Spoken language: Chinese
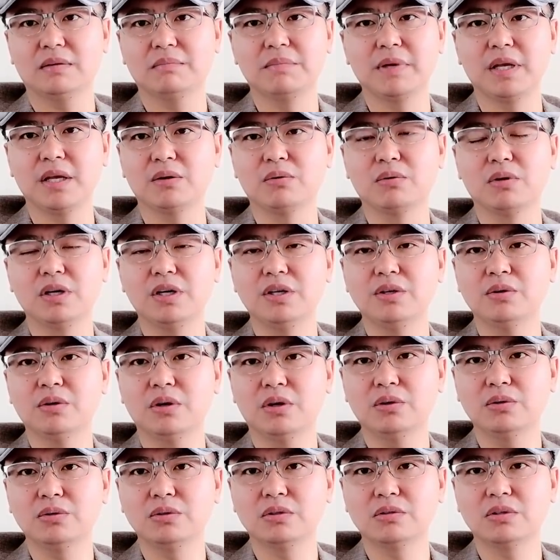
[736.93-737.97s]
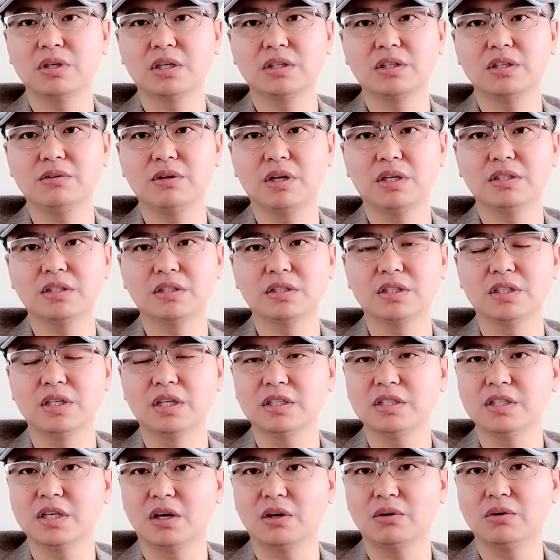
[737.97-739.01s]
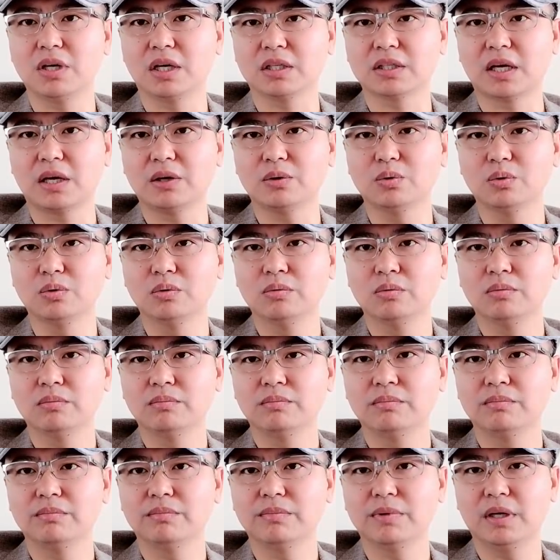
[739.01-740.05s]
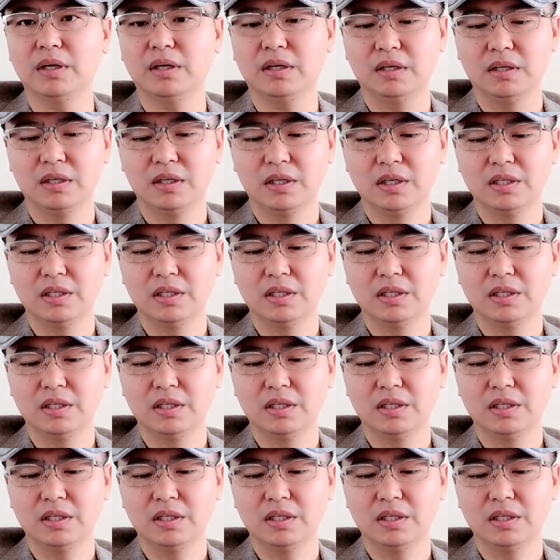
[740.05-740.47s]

美国利用欧洲这个地缘政治影响欧亚大陆啊，